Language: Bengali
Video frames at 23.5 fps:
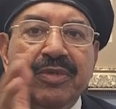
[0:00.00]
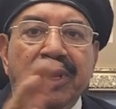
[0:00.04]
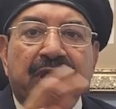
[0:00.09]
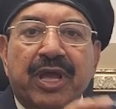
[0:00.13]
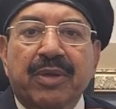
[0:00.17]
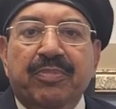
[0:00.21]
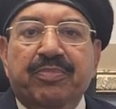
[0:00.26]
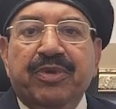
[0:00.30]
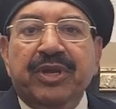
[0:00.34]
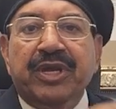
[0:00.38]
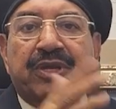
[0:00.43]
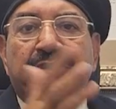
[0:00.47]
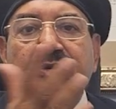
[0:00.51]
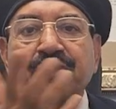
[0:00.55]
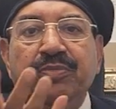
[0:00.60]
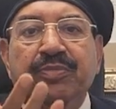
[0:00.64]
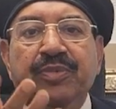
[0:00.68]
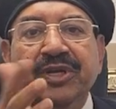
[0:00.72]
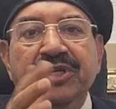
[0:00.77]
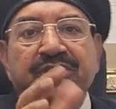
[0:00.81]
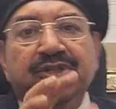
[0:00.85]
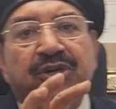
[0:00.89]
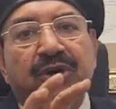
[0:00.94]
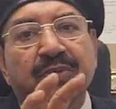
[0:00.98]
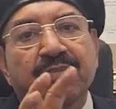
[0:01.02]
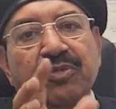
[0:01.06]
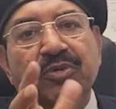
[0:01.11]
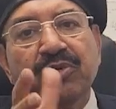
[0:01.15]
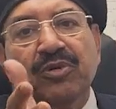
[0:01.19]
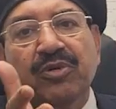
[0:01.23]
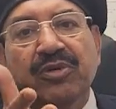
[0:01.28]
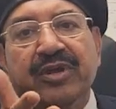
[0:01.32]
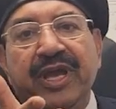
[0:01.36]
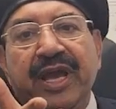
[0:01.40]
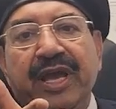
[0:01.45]
এপি ওপিট
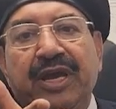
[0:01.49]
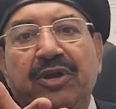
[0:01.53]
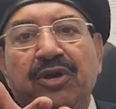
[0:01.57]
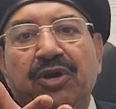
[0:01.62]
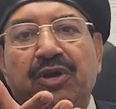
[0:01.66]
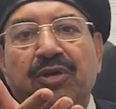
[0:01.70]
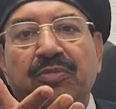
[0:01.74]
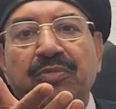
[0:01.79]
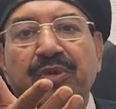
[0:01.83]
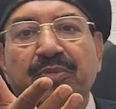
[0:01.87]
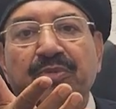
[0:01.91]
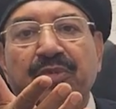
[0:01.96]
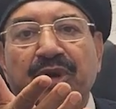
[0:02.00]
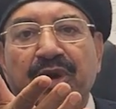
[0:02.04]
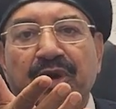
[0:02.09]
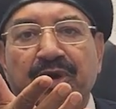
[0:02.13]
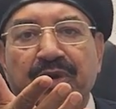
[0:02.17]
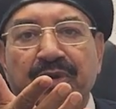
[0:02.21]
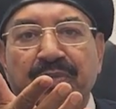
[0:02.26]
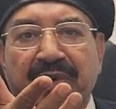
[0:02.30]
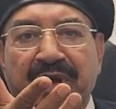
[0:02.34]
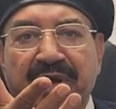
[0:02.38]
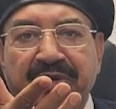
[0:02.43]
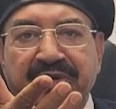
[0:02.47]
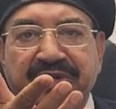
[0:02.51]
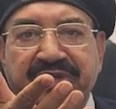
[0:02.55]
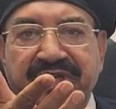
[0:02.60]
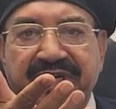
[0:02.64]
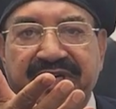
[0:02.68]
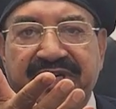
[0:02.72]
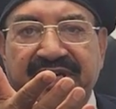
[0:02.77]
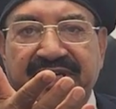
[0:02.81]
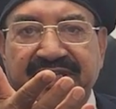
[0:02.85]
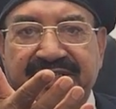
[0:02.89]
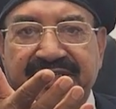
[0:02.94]
সবগুলোকে একরকমই মনে হয় মানুষের
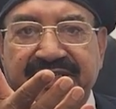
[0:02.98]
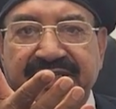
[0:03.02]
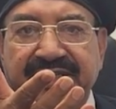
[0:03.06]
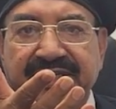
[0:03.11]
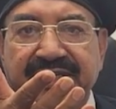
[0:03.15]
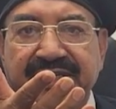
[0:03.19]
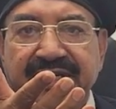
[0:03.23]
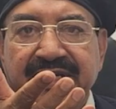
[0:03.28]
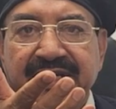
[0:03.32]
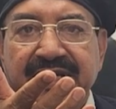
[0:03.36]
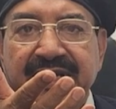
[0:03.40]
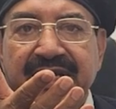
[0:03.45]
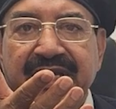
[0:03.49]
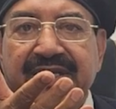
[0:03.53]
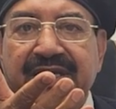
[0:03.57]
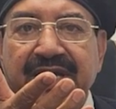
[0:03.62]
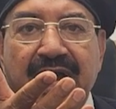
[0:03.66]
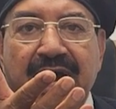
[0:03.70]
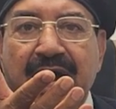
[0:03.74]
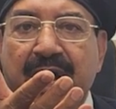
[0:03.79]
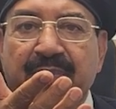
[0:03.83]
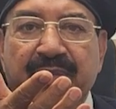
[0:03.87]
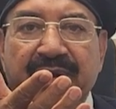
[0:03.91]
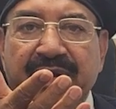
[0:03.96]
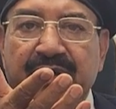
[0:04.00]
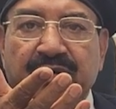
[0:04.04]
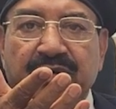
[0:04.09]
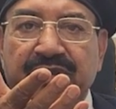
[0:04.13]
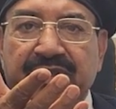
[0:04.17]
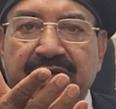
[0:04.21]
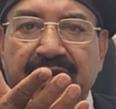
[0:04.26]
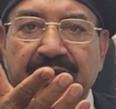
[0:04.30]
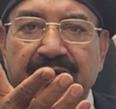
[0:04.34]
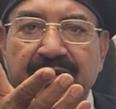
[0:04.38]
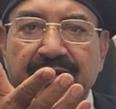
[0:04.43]
কাছে এটা আমার
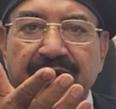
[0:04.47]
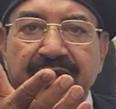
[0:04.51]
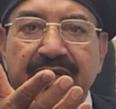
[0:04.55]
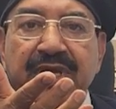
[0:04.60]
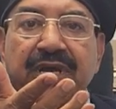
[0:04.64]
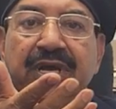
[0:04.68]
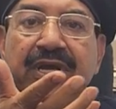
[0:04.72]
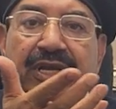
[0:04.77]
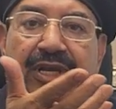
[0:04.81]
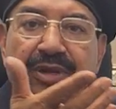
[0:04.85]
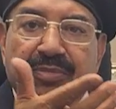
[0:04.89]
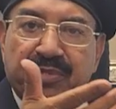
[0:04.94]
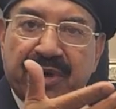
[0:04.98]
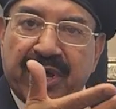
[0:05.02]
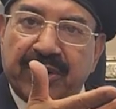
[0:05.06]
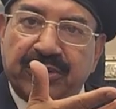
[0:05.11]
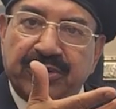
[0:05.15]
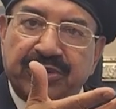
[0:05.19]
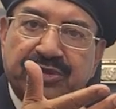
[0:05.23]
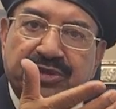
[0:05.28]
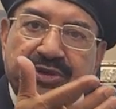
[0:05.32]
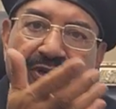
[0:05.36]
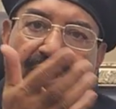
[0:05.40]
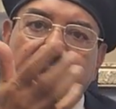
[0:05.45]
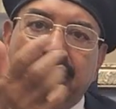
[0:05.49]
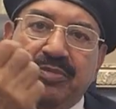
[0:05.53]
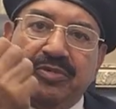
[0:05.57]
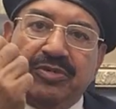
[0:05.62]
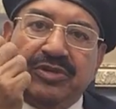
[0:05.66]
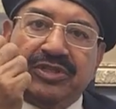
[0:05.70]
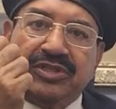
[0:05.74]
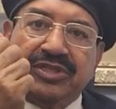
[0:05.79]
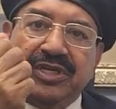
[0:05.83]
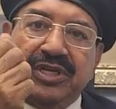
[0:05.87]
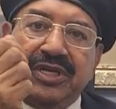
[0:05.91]
কথা নয় এটা মানুষজনরা
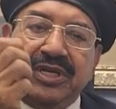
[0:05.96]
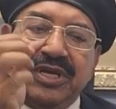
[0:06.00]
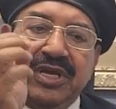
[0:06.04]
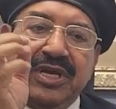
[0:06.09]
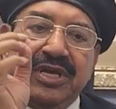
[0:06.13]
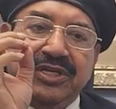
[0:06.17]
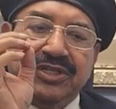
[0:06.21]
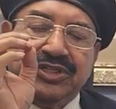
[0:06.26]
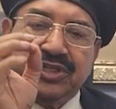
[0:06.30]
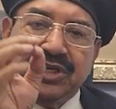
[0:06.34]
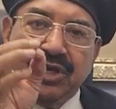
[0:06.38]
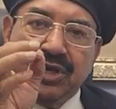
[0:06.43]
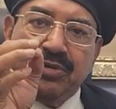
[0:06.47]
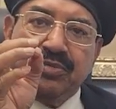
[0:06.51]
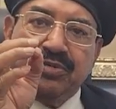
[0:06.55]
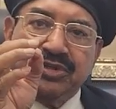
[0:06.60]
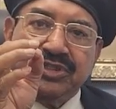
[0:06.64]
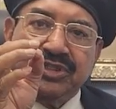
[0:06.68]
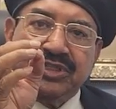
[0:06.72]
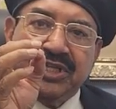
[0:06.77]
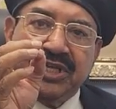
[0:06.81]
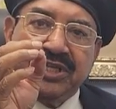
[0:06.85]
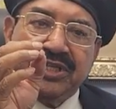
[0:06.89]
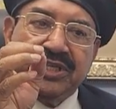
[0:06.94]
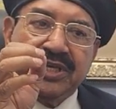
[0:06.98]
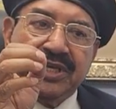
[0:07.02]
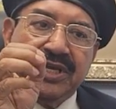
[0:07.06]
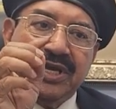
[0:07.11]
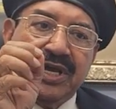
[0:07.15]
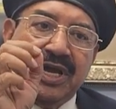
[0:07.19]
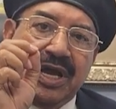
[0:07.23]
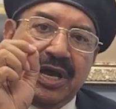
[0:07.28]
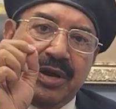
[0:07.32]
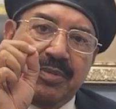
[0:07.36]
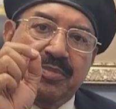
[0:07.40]
বলছে সে অবস্থাতে
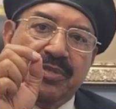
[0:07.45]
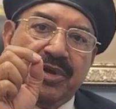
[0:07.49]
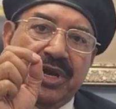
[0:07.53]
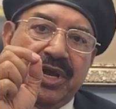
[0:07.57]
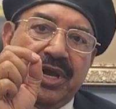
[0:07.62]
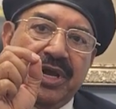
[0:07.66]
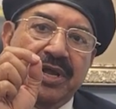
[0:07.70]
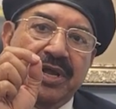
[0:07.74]
আমরা